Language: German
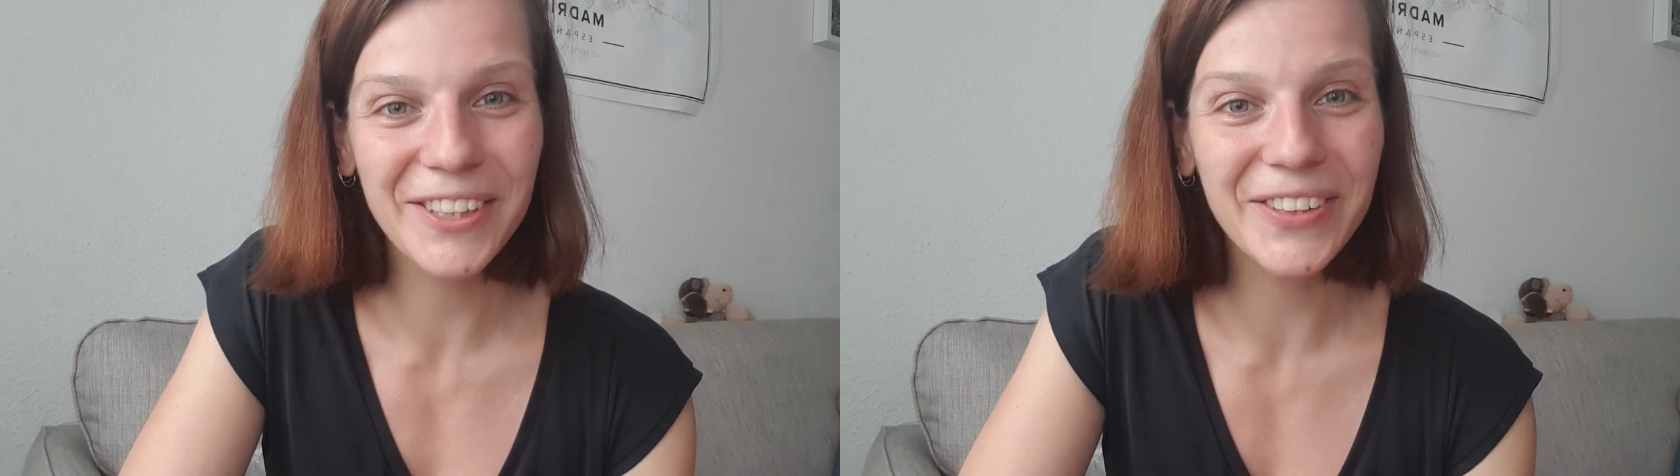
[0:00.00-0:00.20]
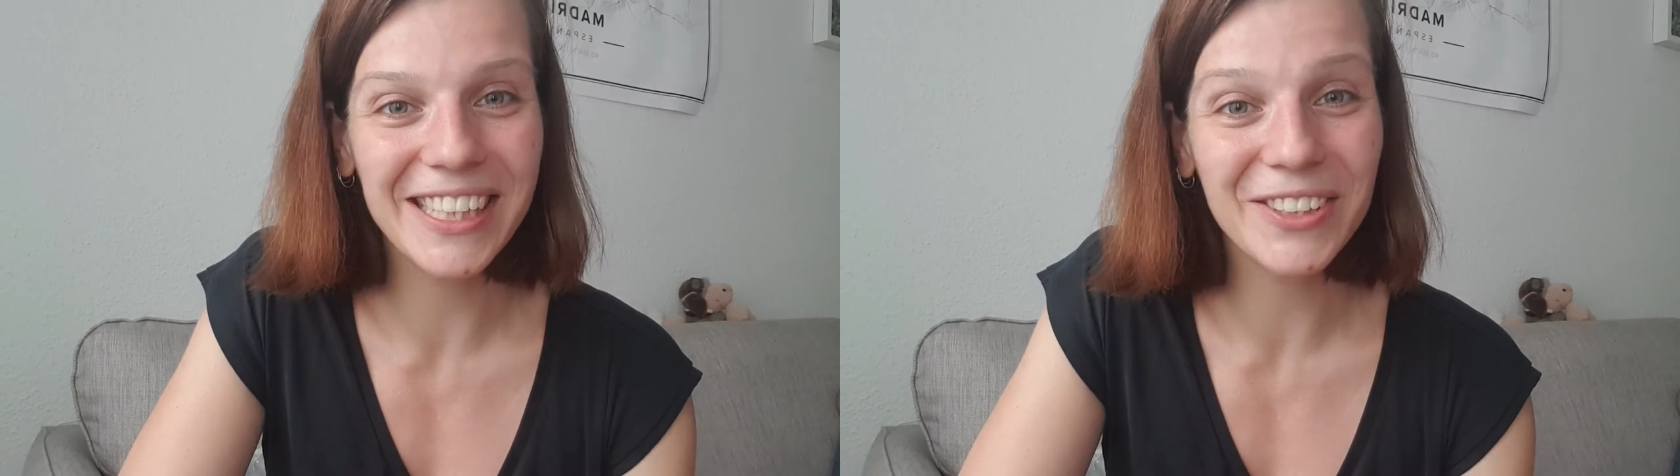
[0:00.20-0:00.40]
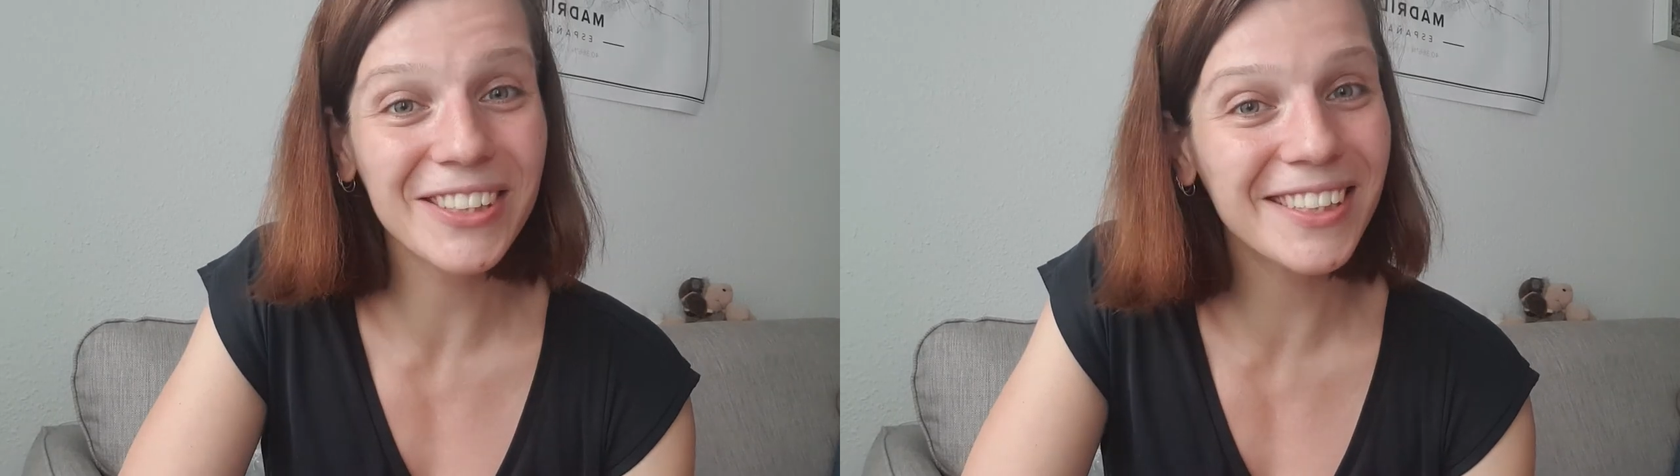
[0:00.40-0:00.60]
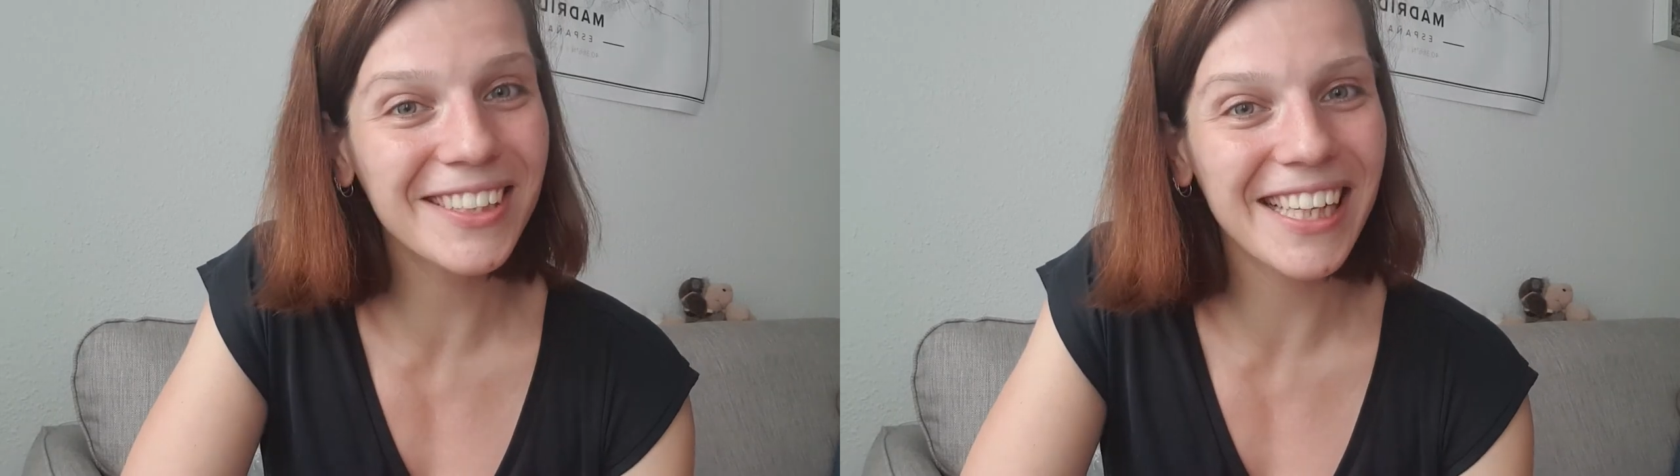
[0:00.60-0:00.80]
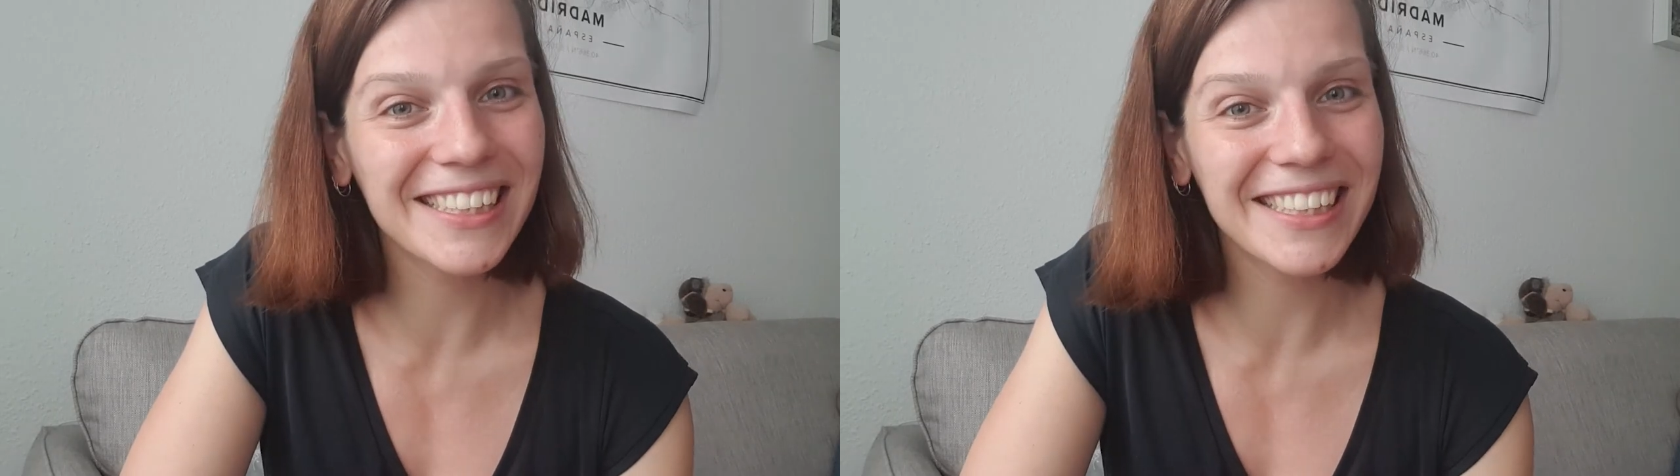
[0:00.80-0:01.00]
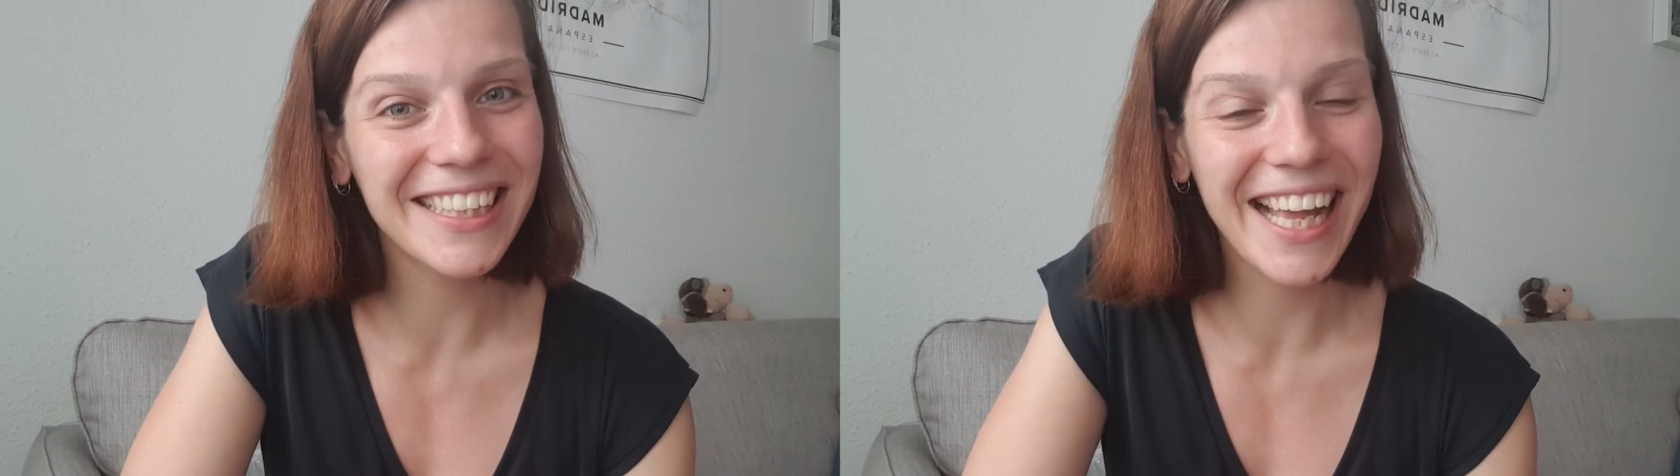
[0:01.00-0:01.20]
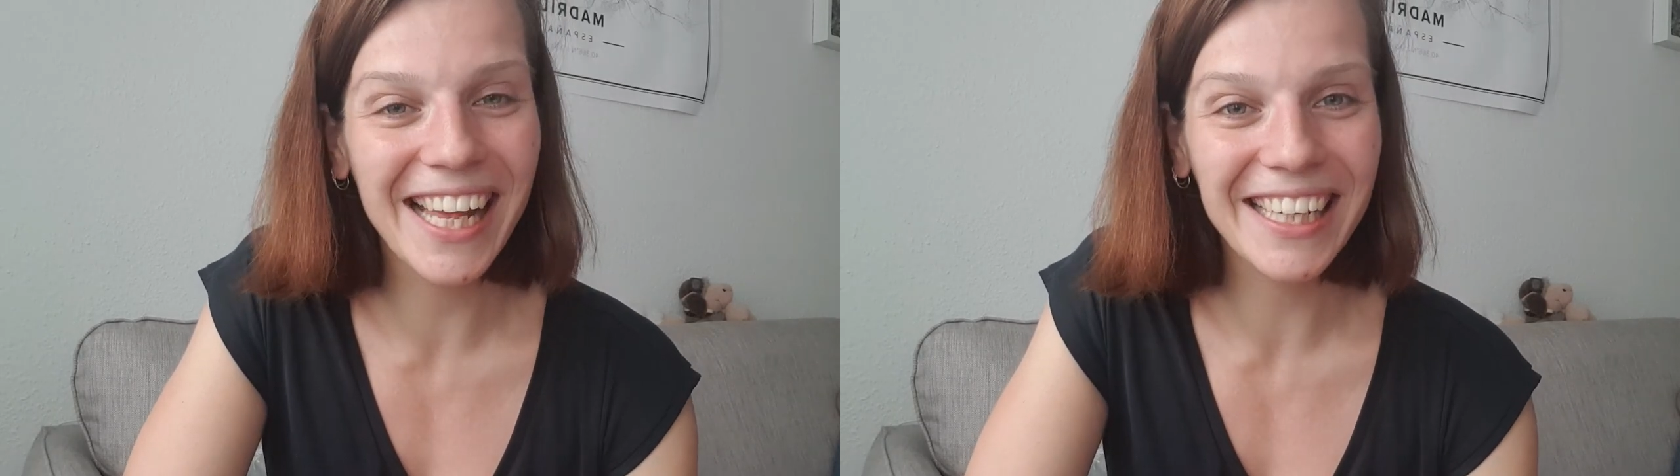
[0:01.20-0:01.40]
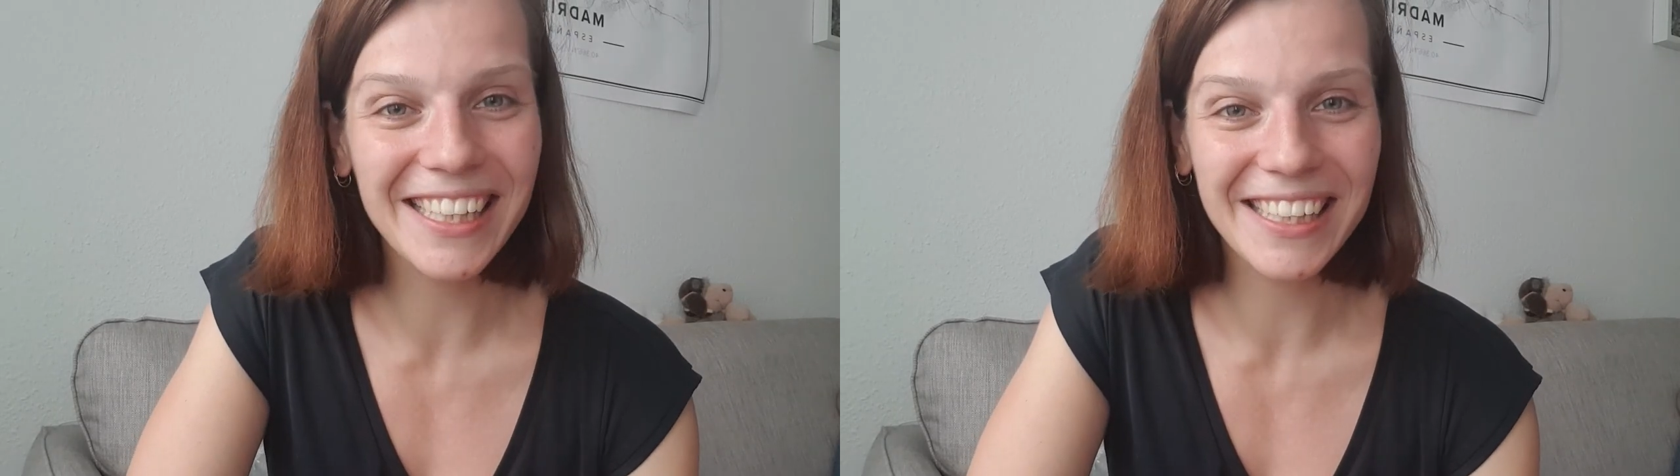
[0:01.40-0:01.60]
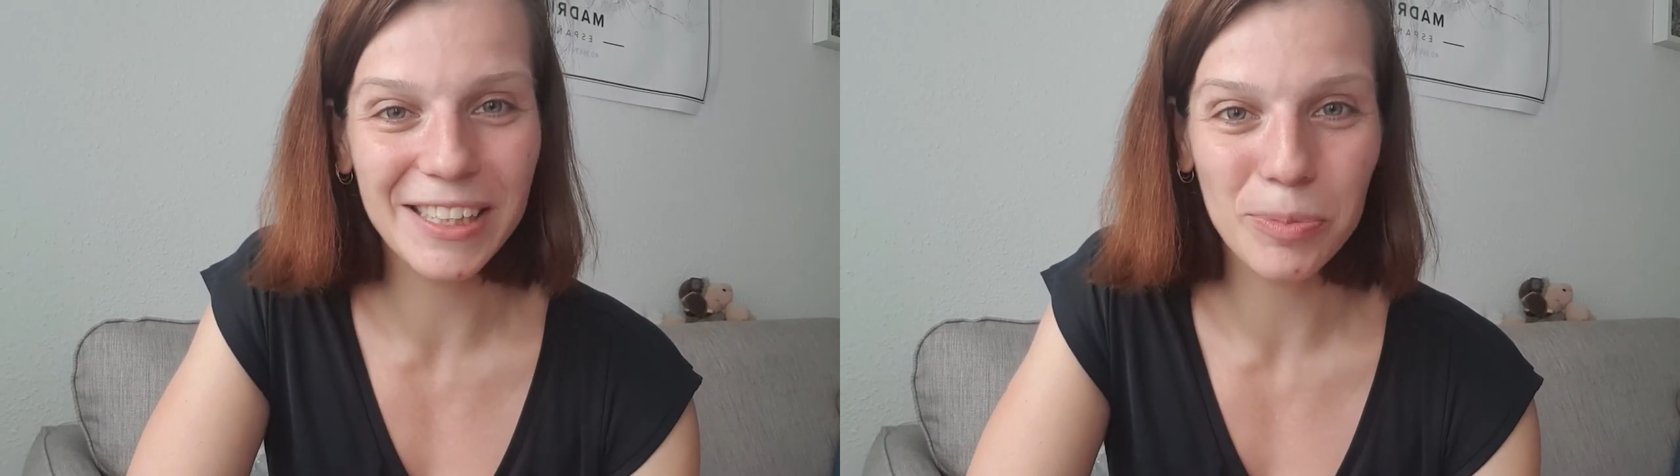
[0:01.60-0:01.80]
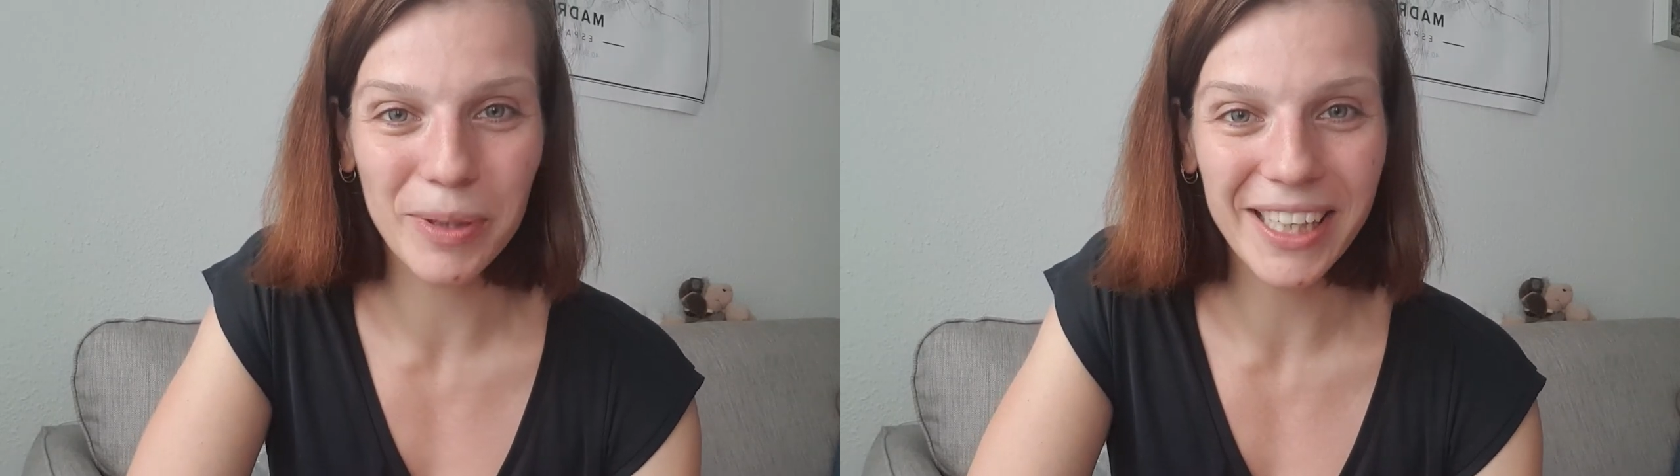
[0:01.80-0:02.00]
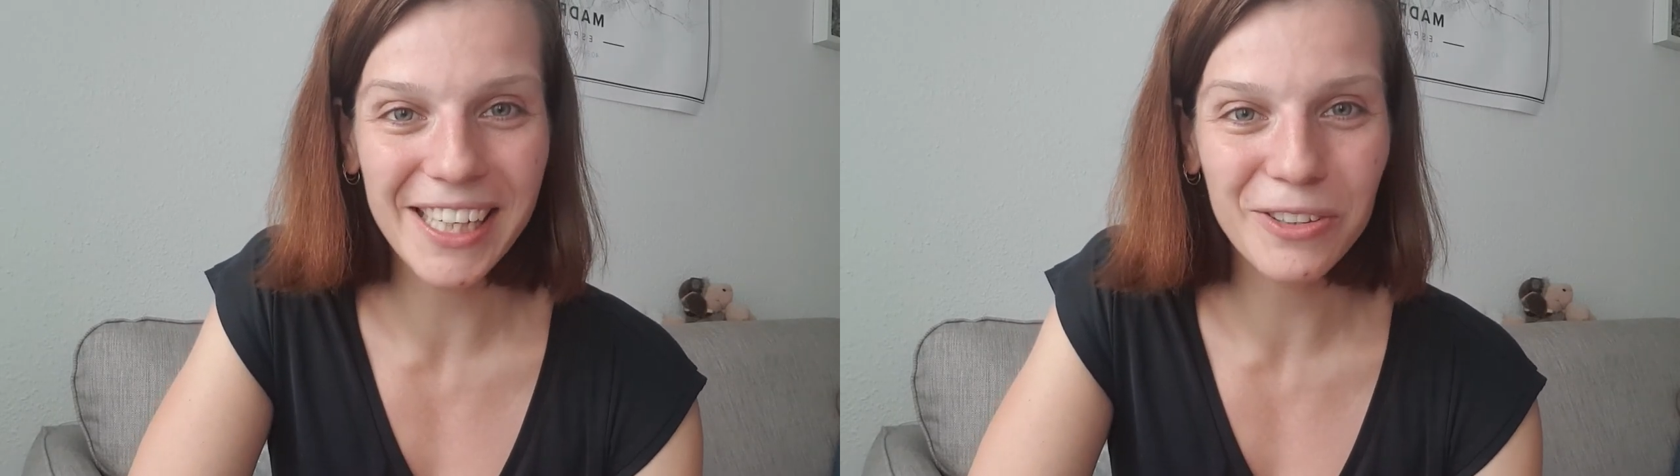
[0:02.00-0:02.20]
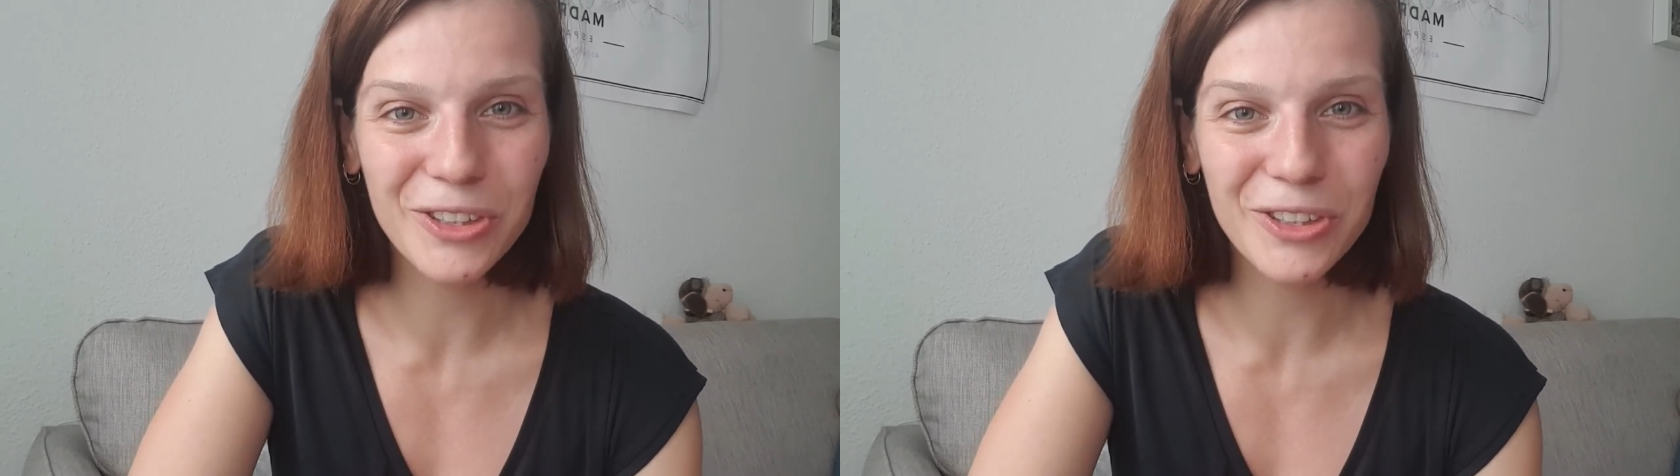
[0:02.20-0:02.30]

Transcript: Und ansonsten lass dich gerne hier inspirieren